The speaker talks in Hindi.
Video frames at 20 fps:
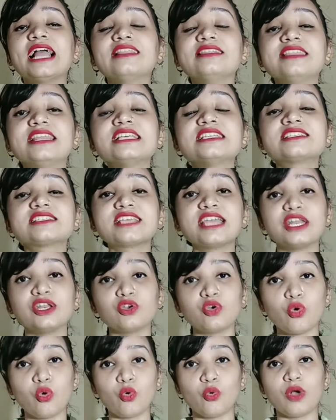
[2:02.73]
हेल्दी
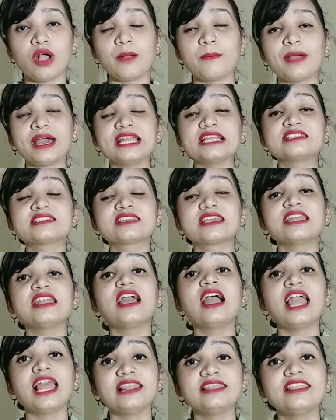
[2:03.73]
स्किन को हमारी
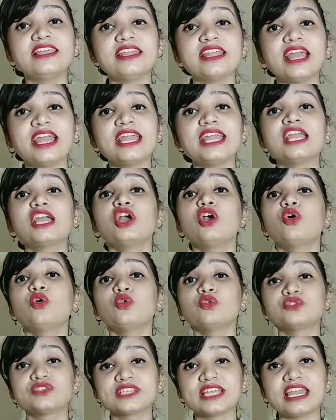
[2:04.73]
स्किन हेल्दी रहे
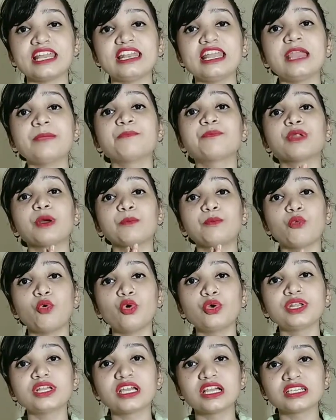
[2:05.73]
उसके लिए
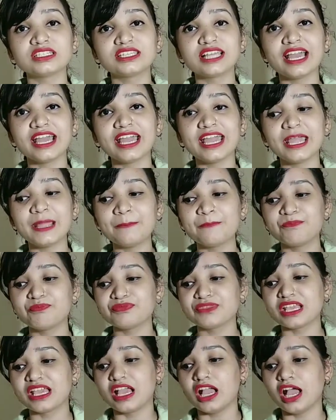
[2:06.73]
प्रमोट करता है
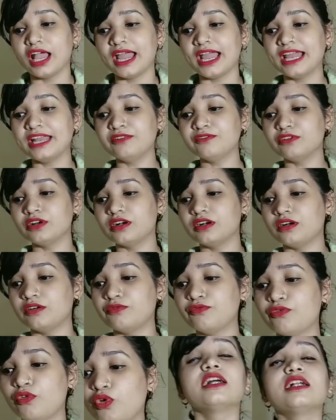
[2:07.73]
एंड
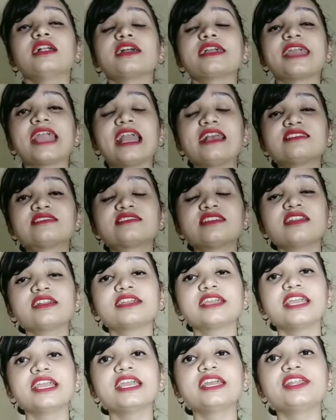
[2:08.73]
फोर्थ कैंसर
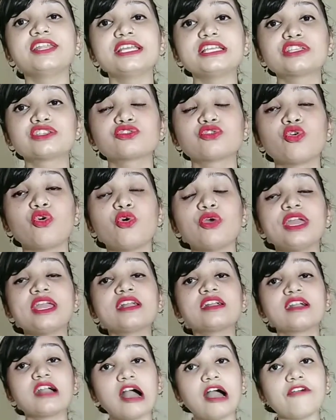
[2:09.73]
के रिस्क को
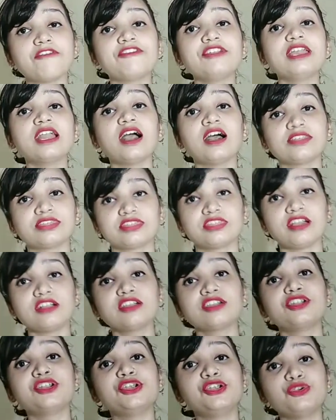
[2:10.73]
एक काफ़ी हद
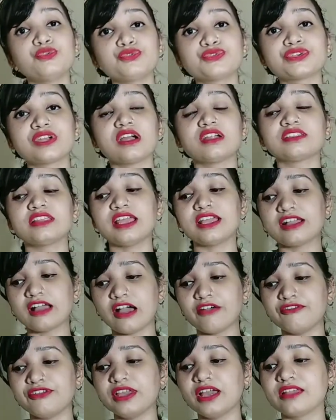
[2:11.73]
तक रिड्यूस करता है
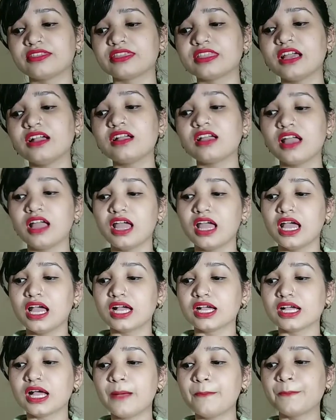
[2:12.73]
काफ़ी हद तक
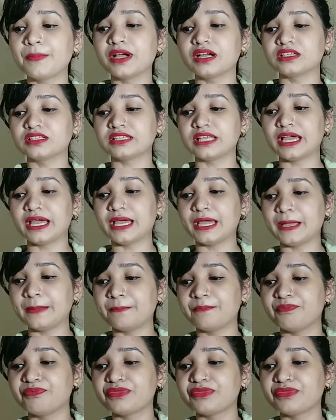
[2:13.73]
कम करता है